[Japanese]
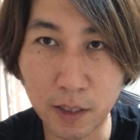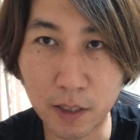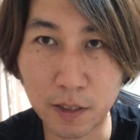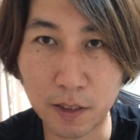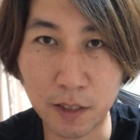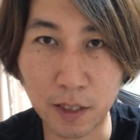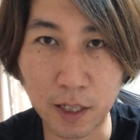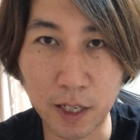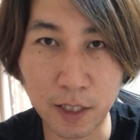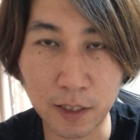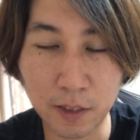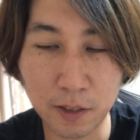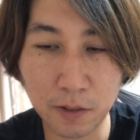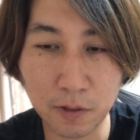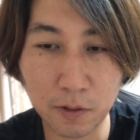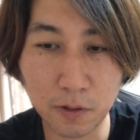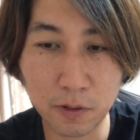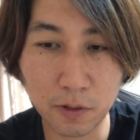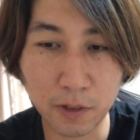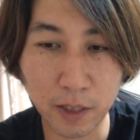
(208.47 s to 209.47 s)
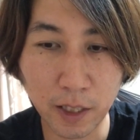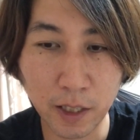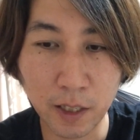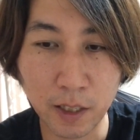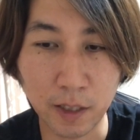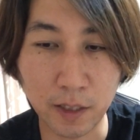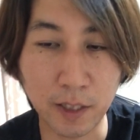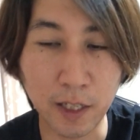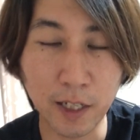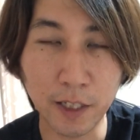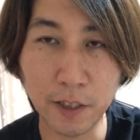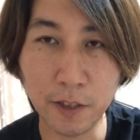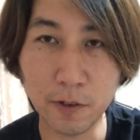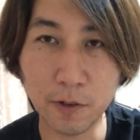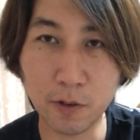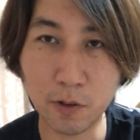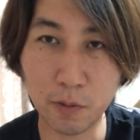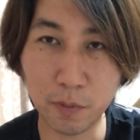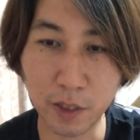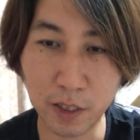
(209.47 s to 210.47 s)
ですね活動のね内
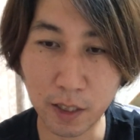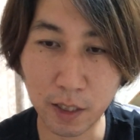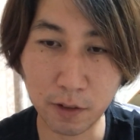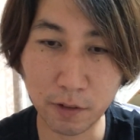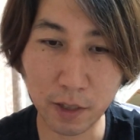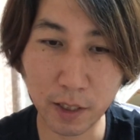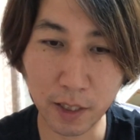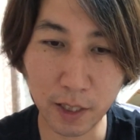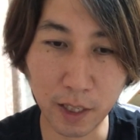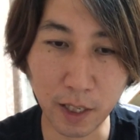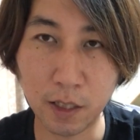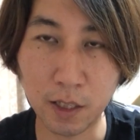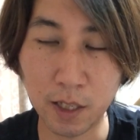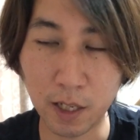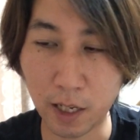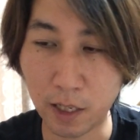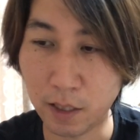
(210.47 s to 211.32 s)
容を見た上で